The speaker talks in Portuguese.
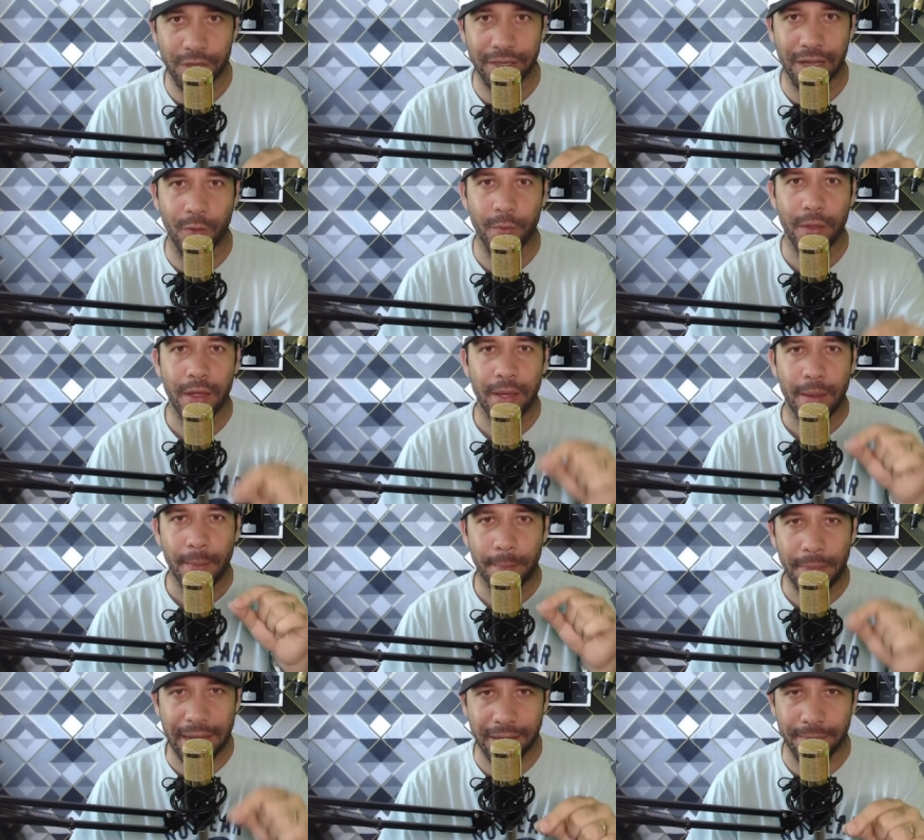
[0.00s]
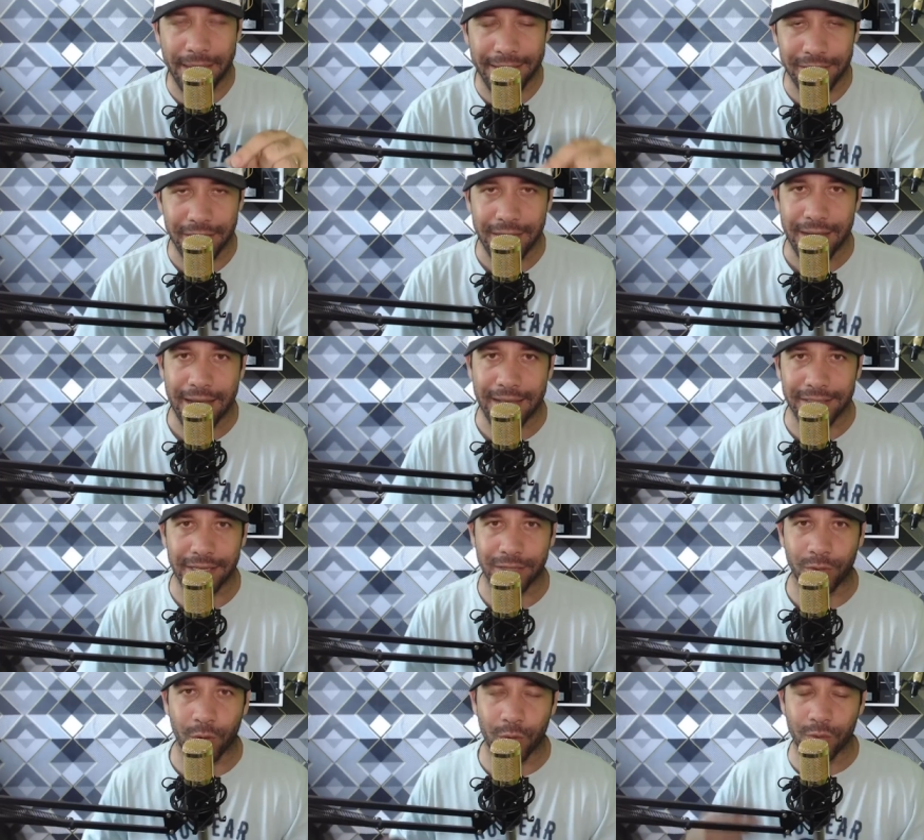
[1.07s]
Então, PagBet
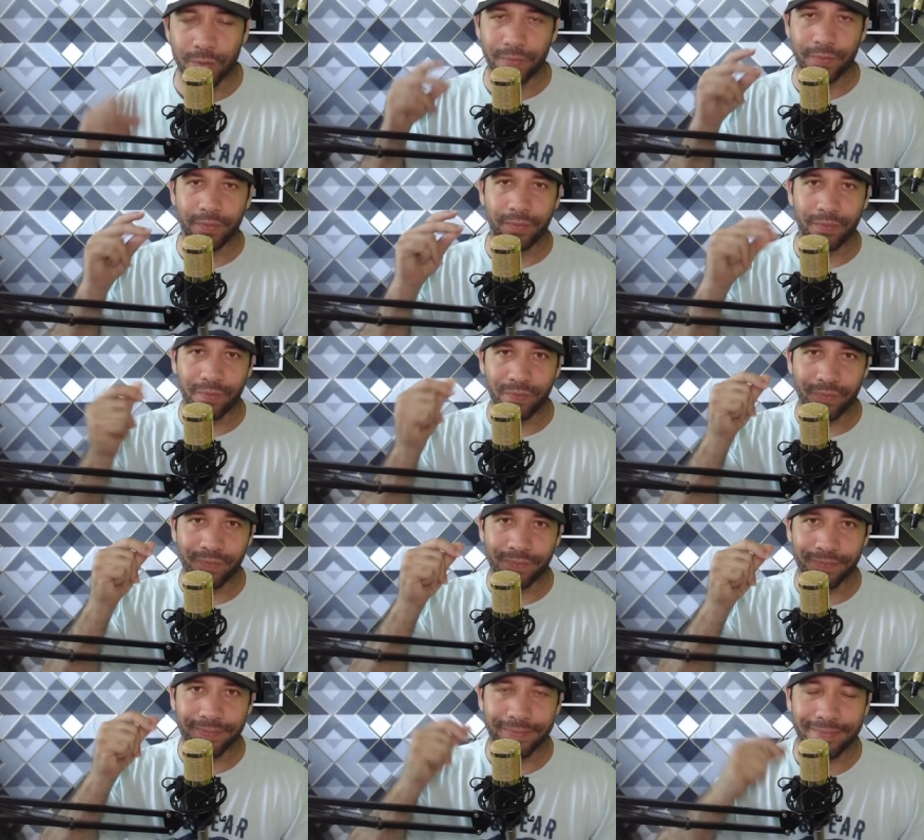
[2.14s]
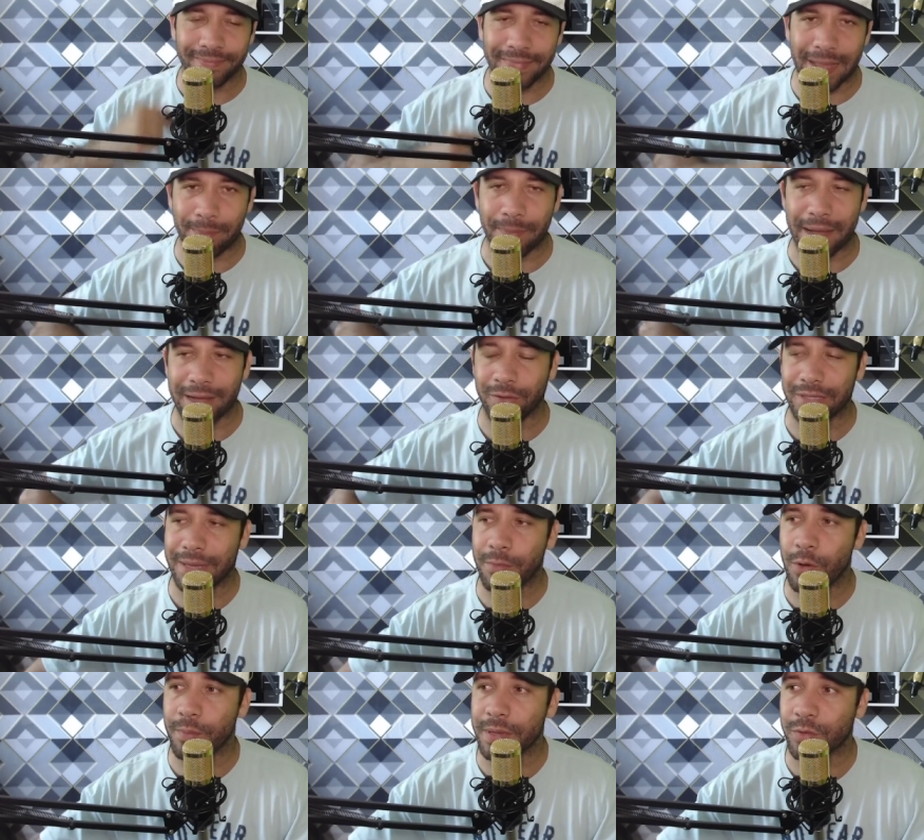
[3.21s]
acertou, tá pago, tá
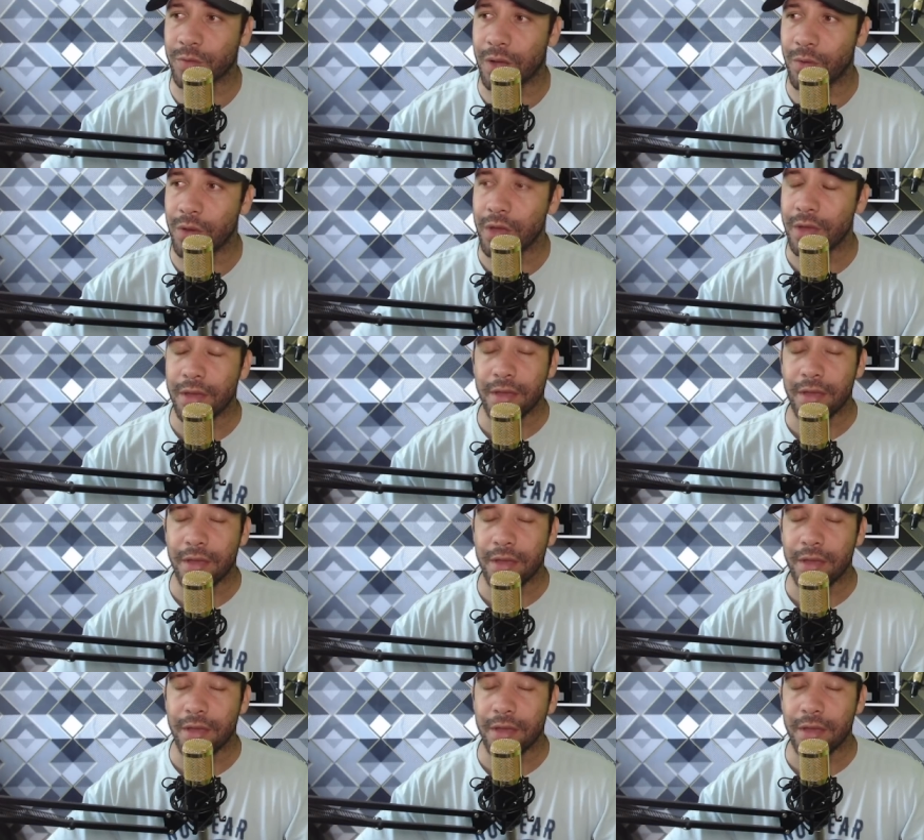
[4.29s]
bom, pessoal?